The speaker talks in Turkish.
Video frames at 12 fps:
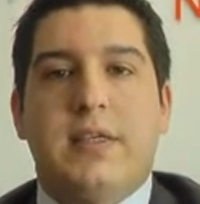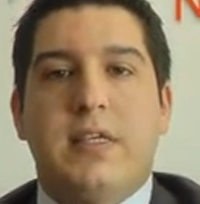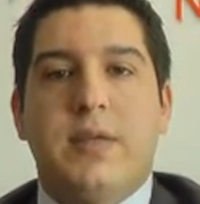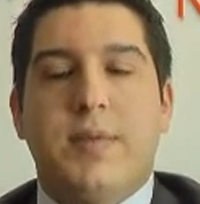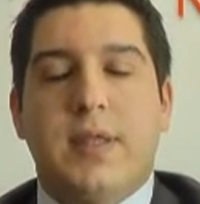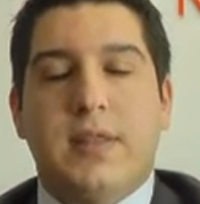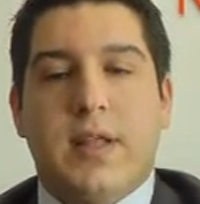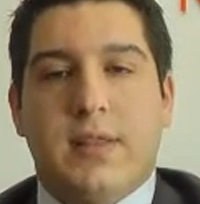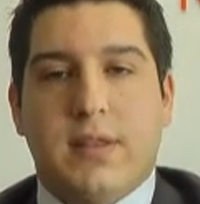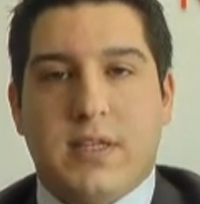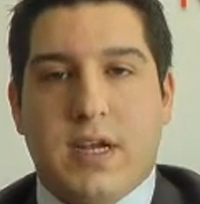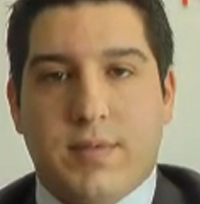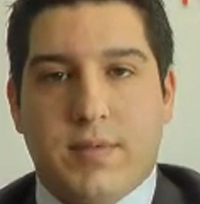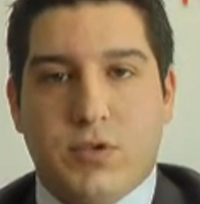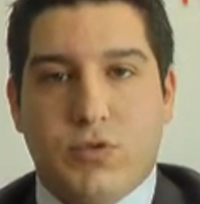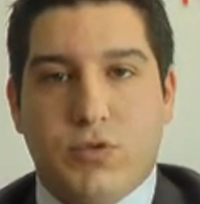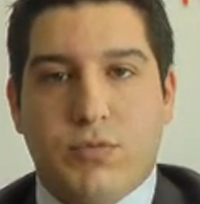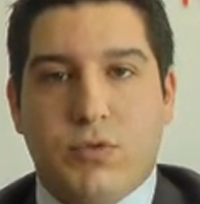2.27'nin altına
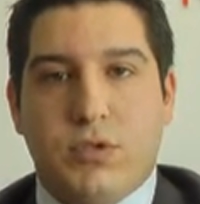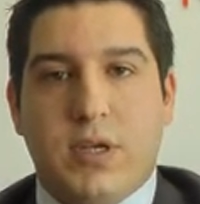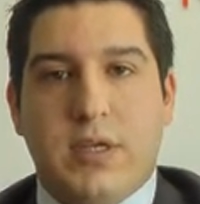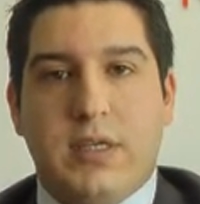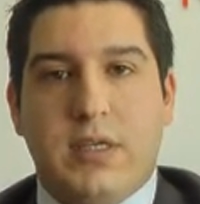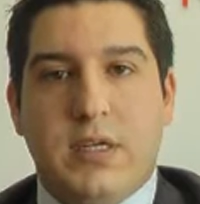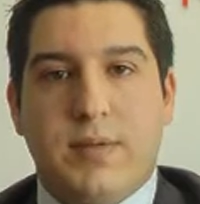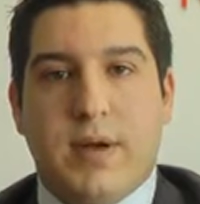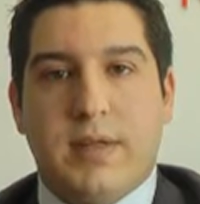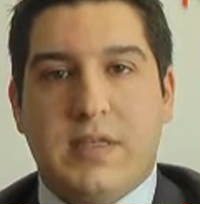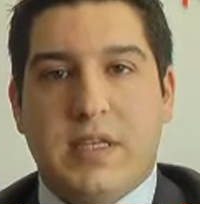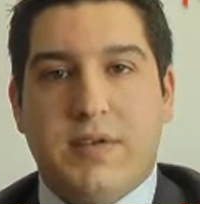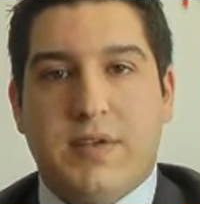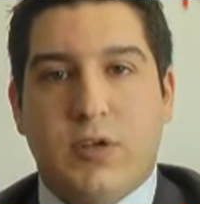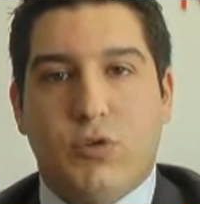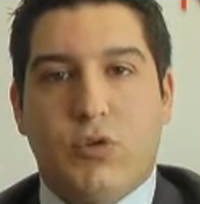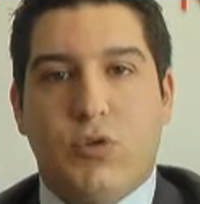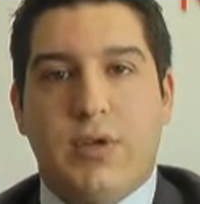sarkması durumunda 2.26
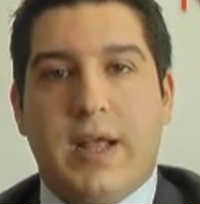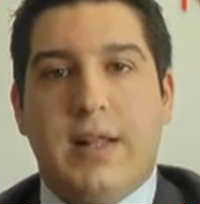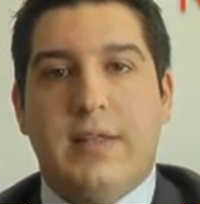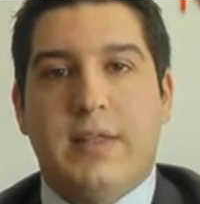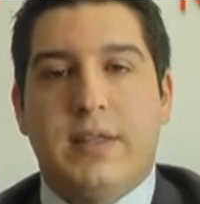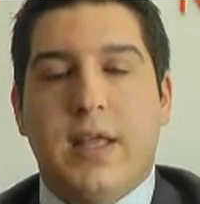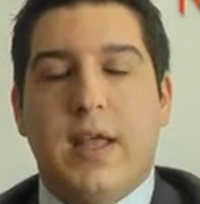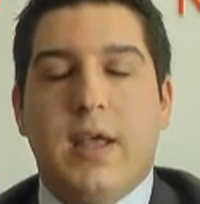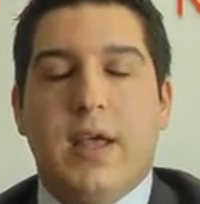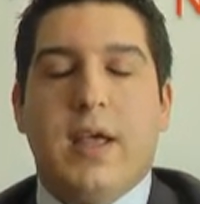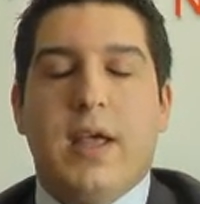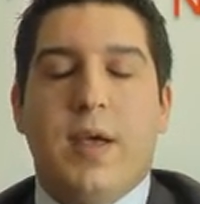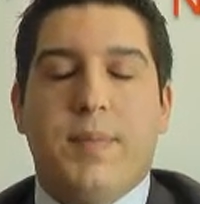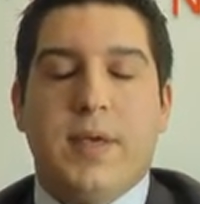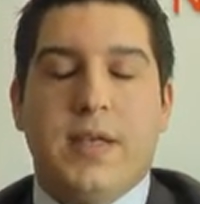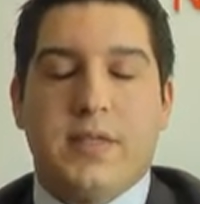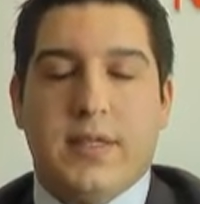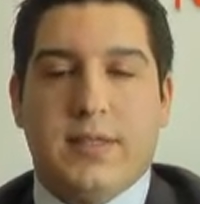seviyelerine doğru geldiğinde e,
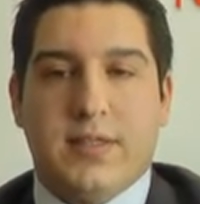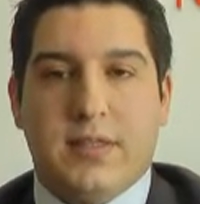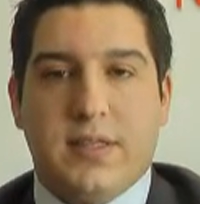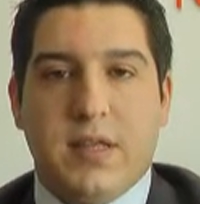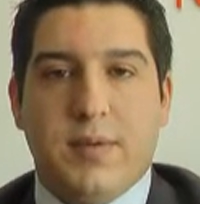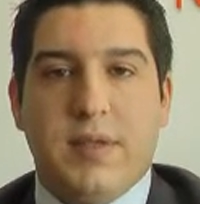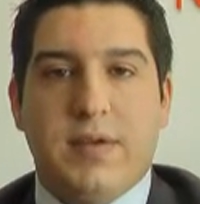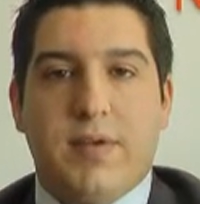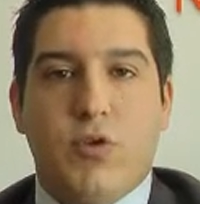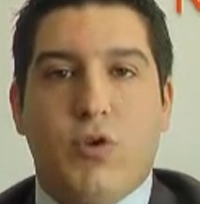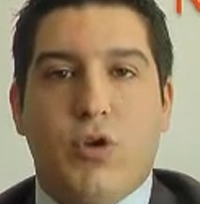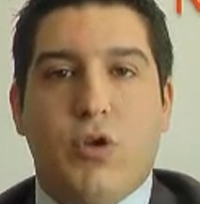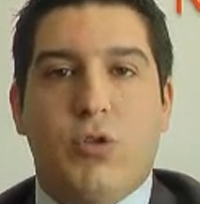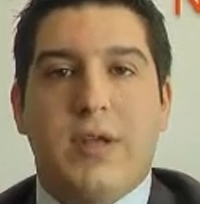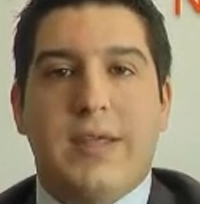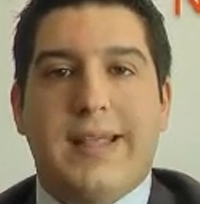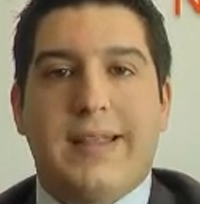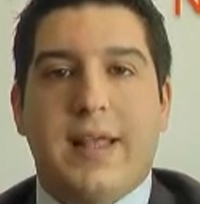piyasa tetiklenebilir ve yukarı yönlü
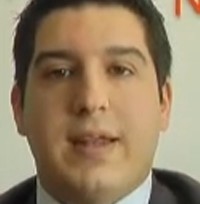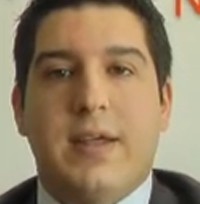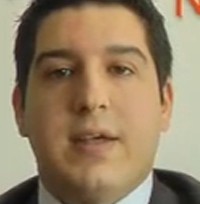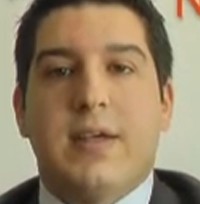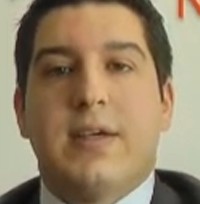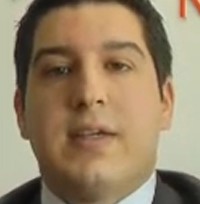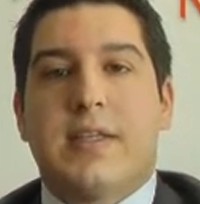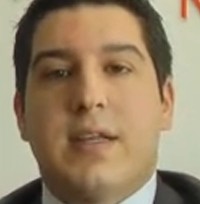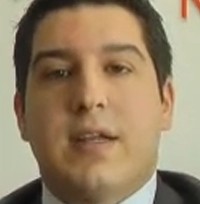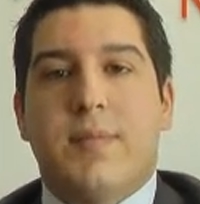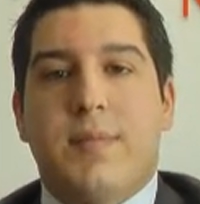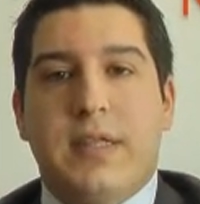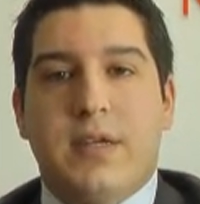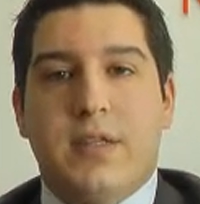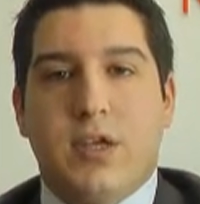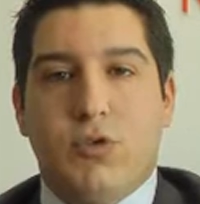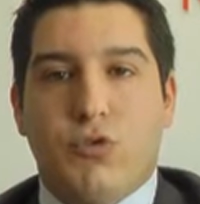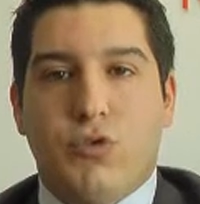hareketler
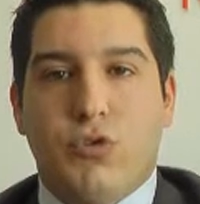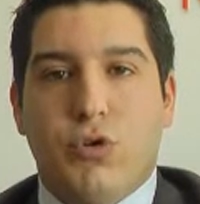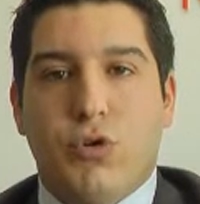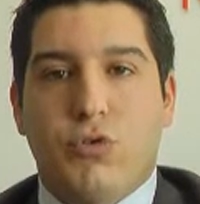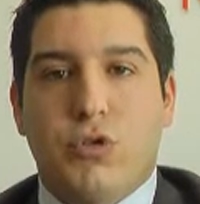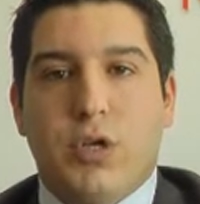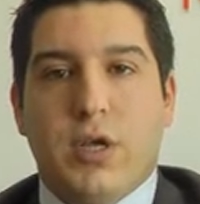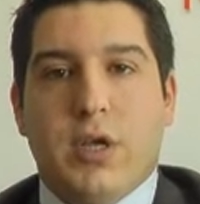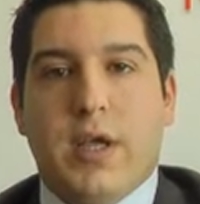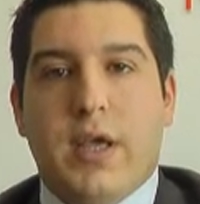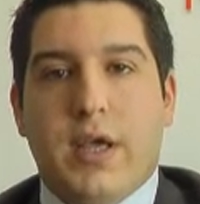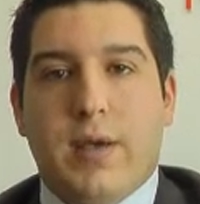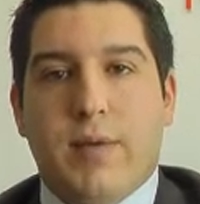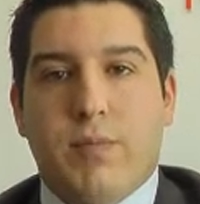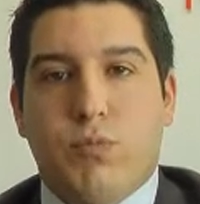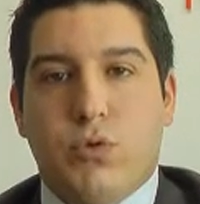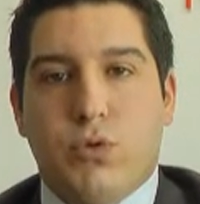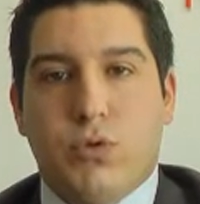hızlanabilir diye düşünüyoruz. E,
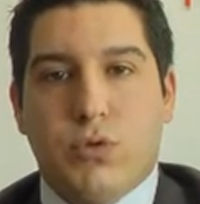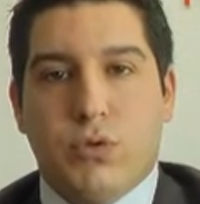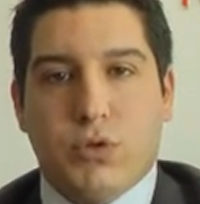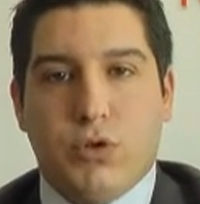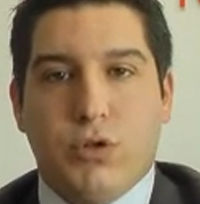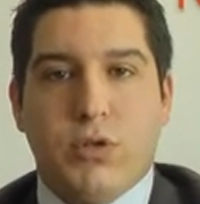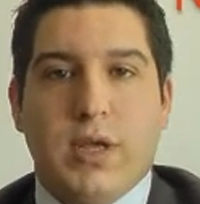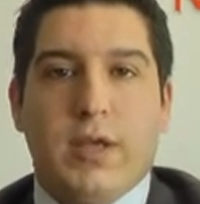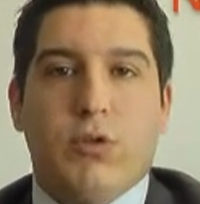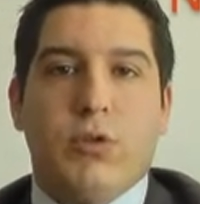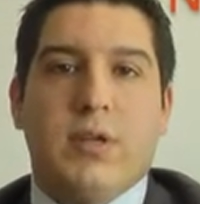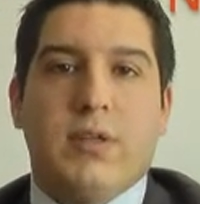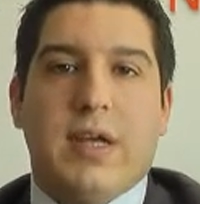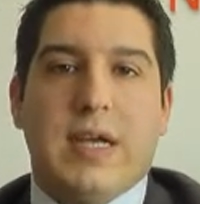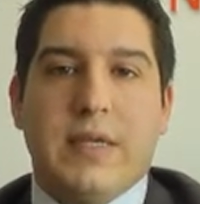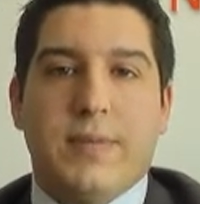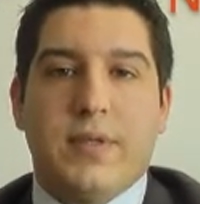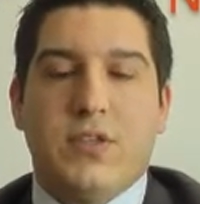bugün e, doları
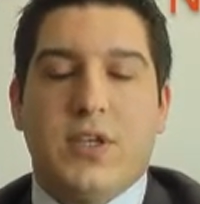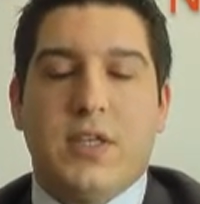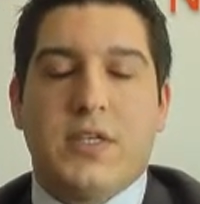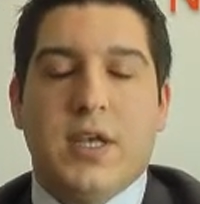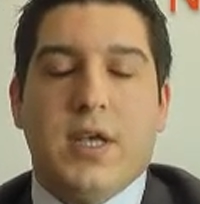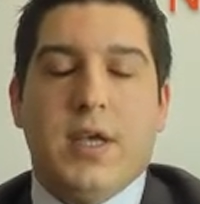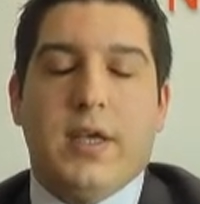takip edeceğiz.